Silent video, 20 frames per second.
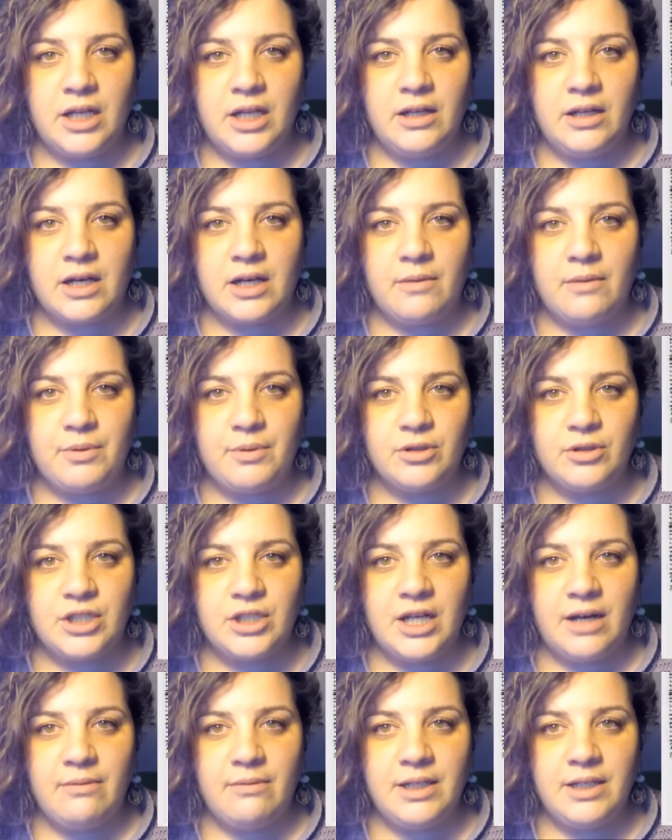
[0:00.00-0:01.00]

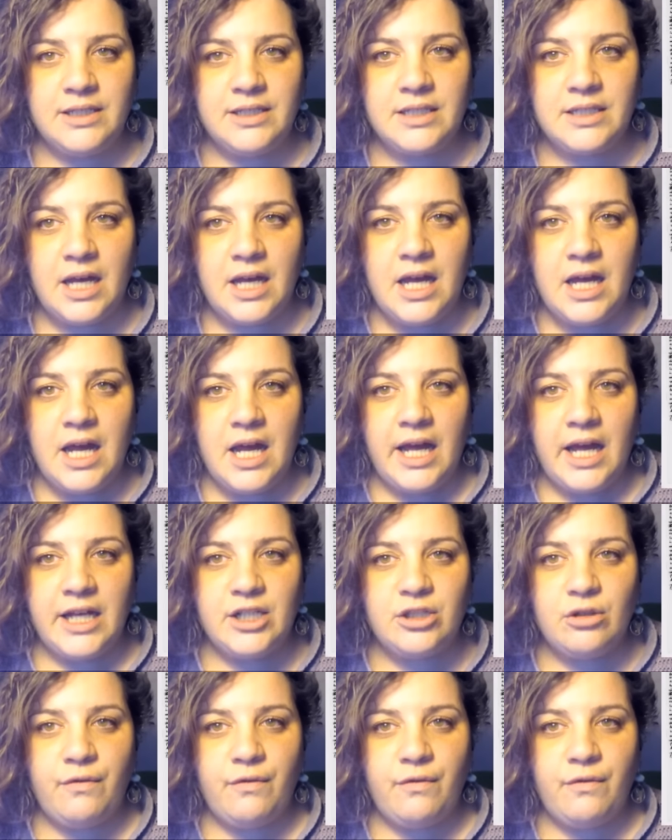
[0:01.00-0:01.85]
irreprochables es